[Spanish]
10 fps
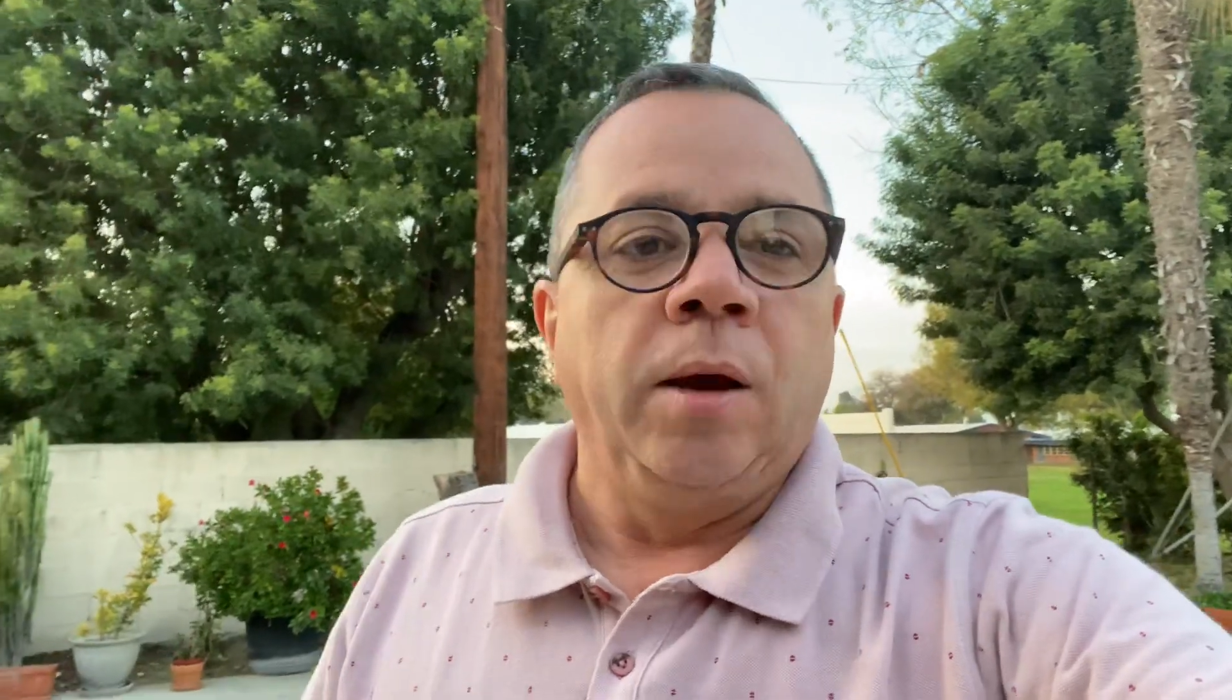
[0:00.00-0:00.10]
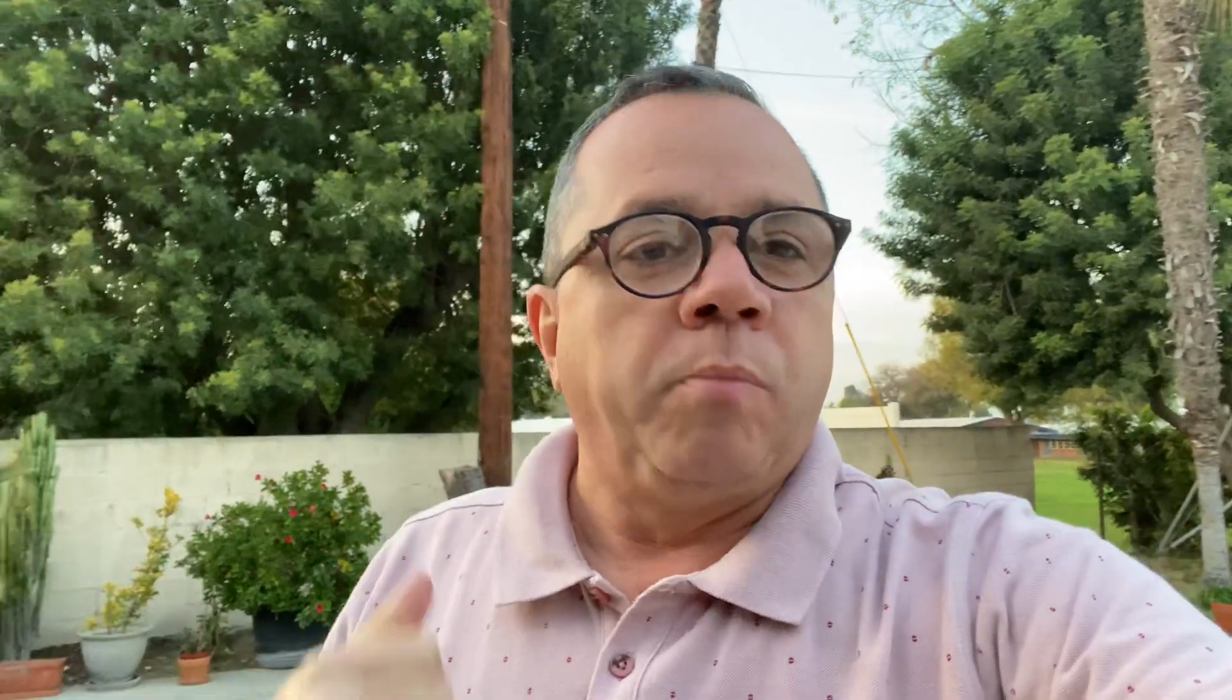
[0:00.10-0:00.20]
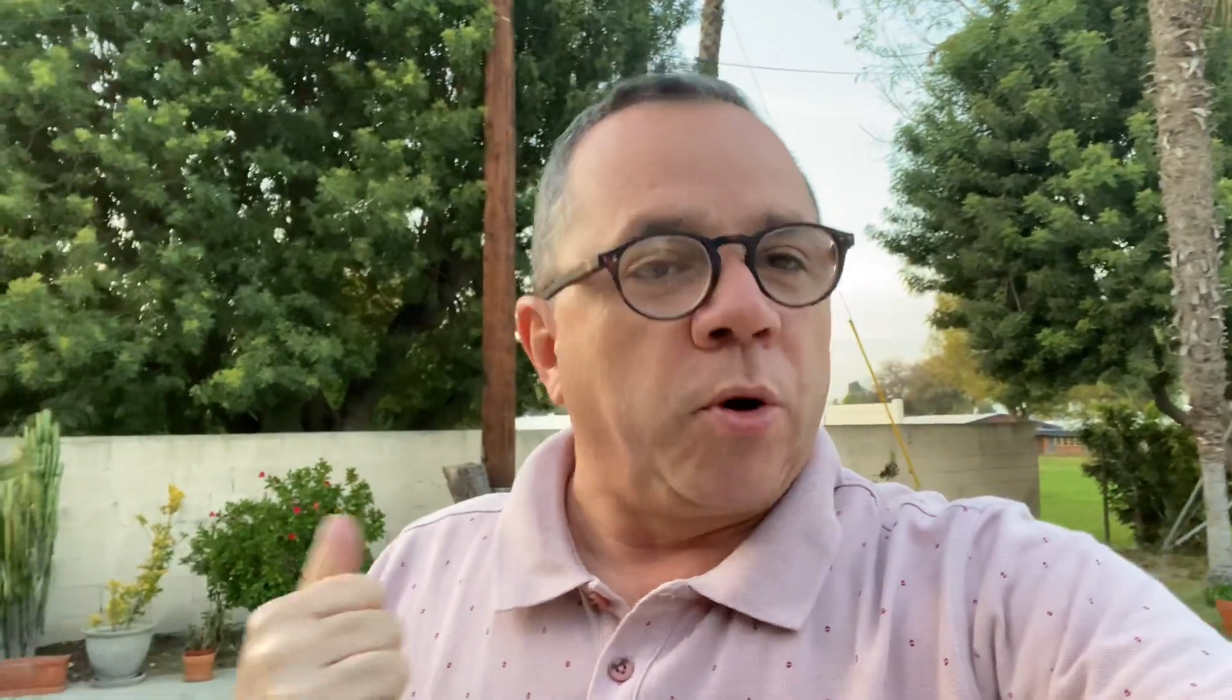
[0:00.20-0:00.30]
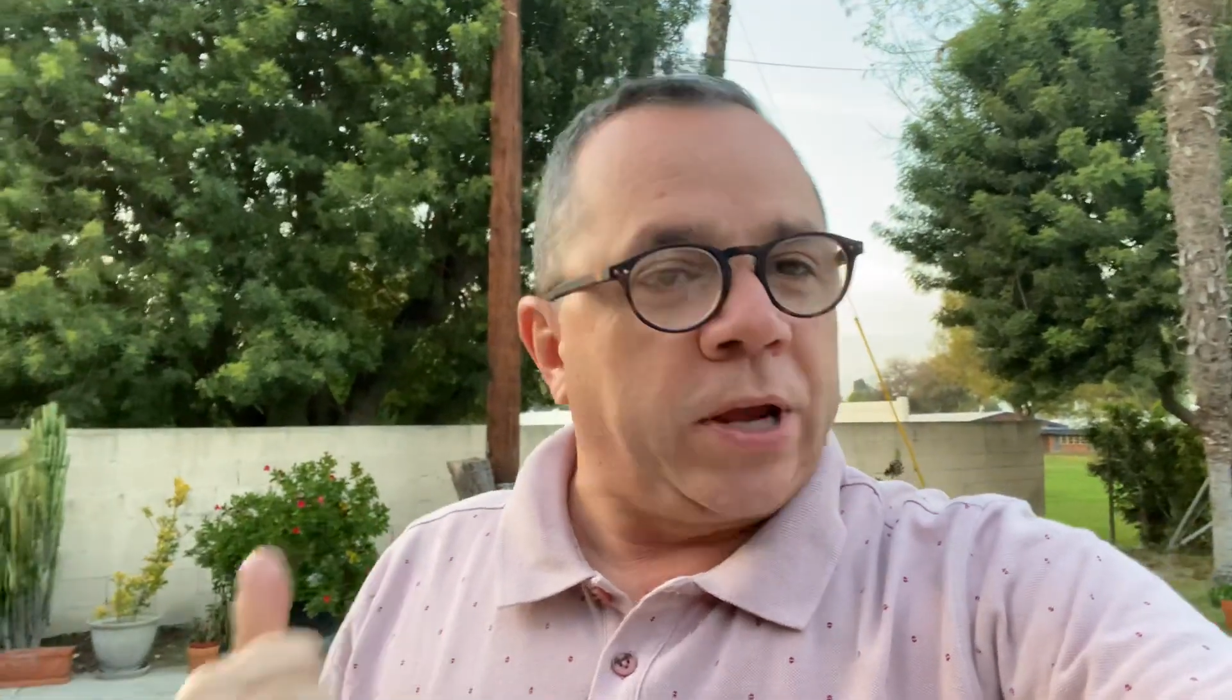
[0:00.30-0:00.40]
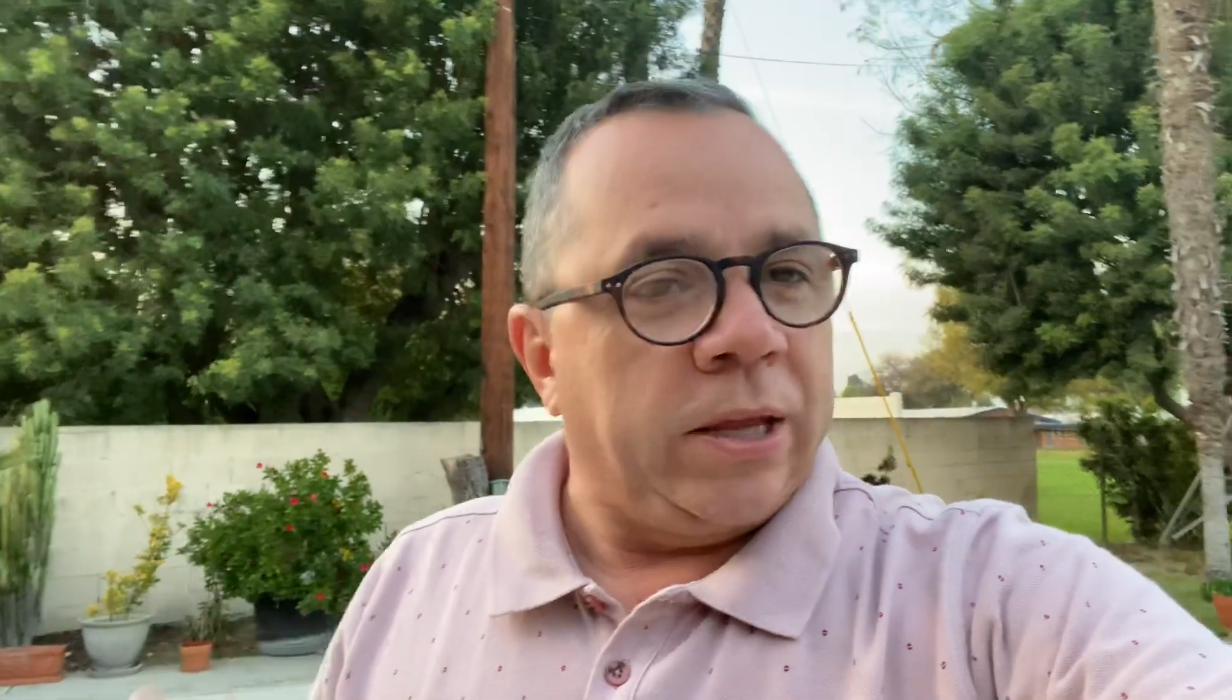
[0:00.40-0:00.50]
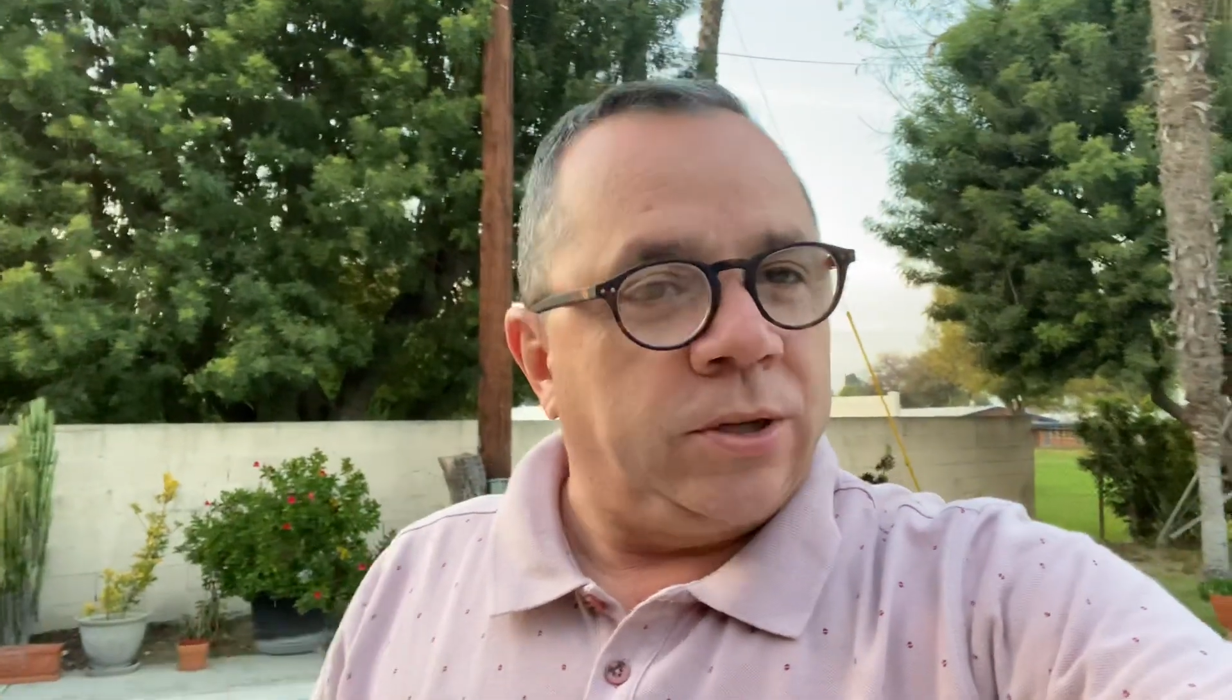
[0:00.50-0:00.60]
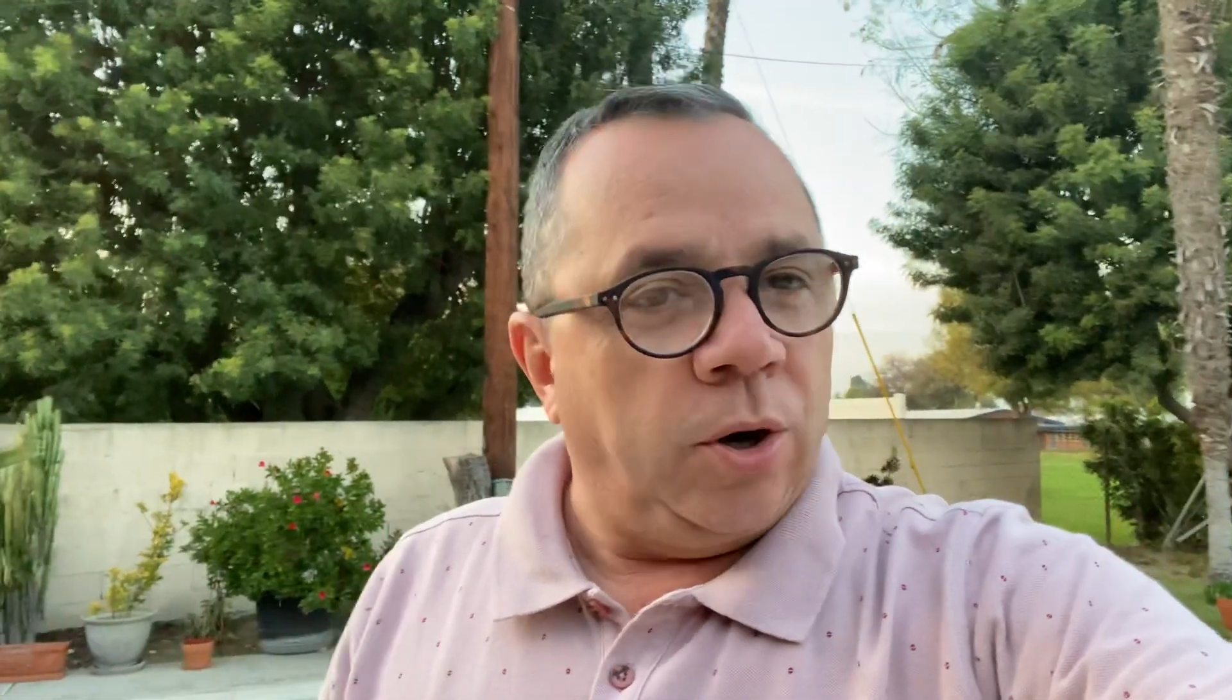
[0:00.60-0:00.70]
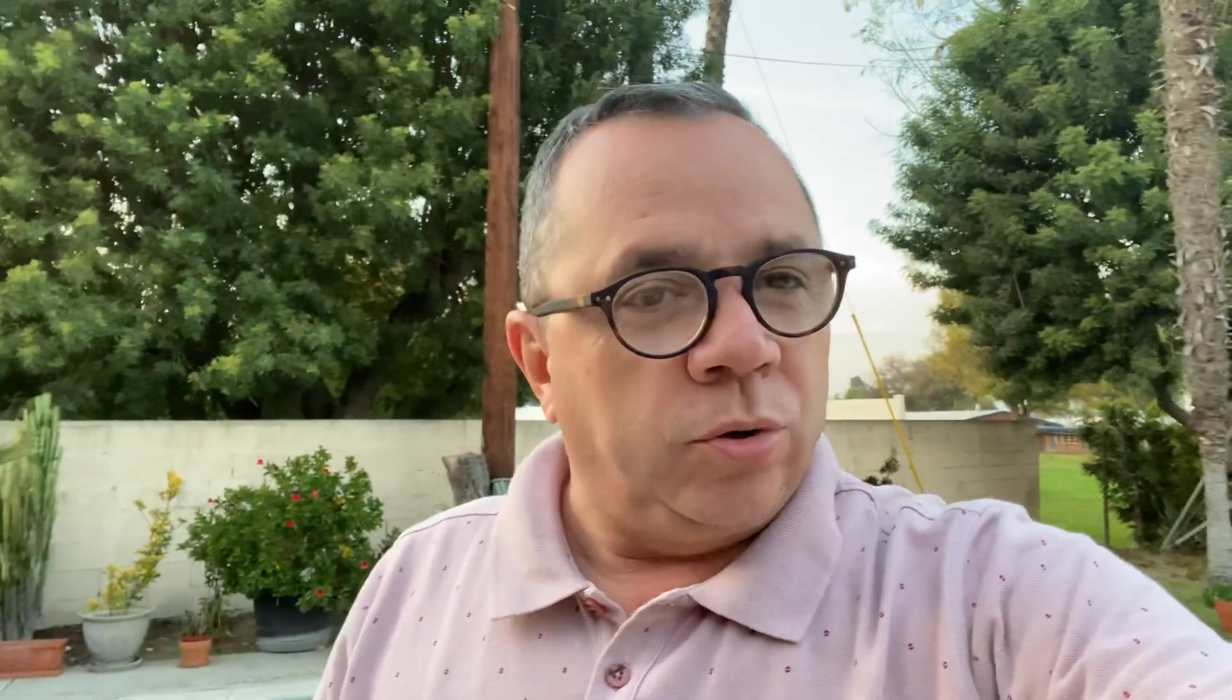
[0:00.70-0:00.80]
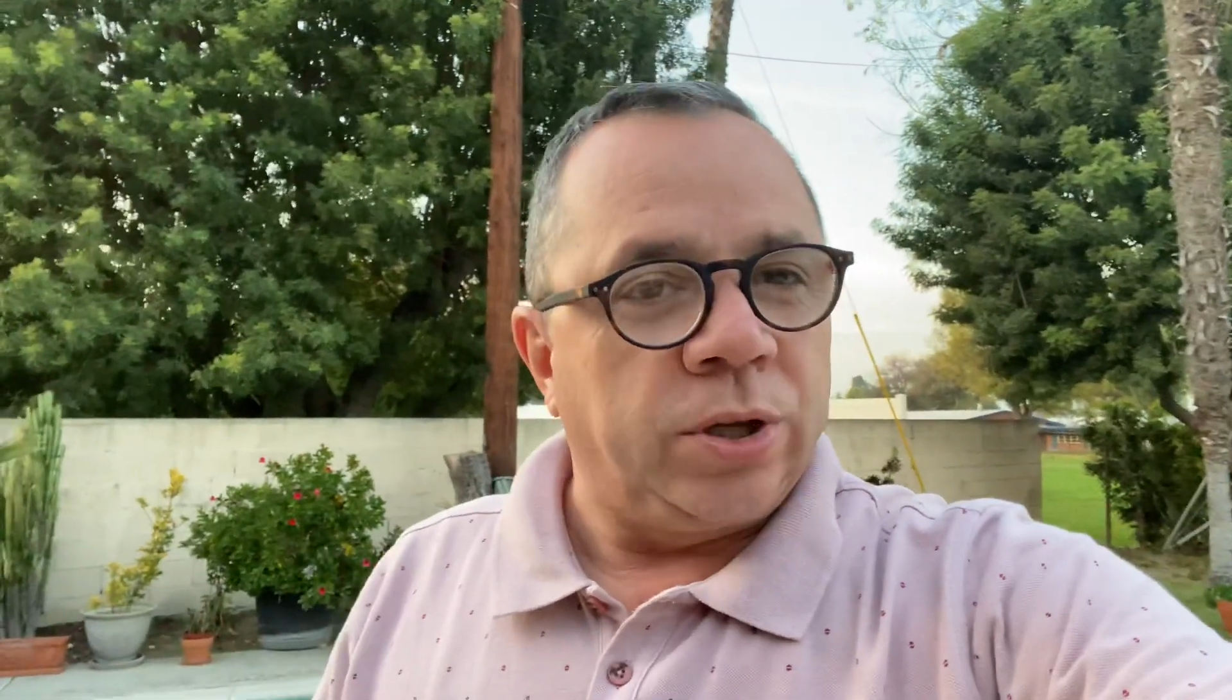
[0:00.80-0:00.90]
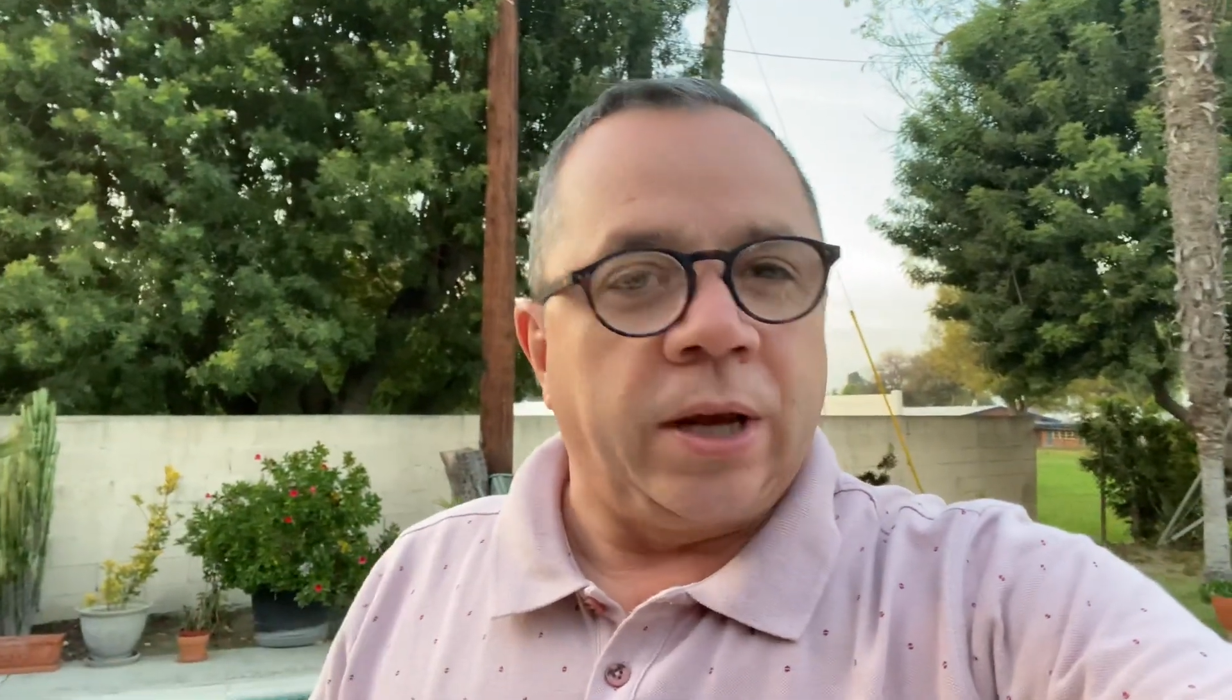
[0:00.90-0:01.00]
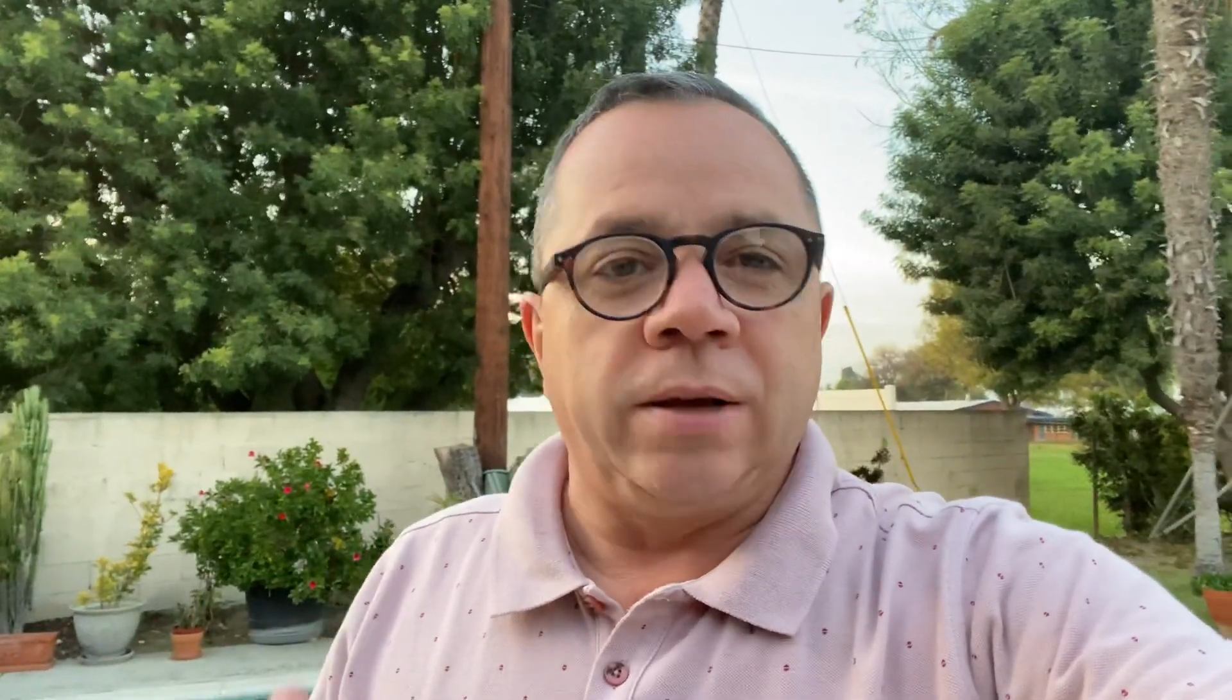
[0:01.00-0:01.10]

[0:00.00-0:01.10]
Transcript: porque Dios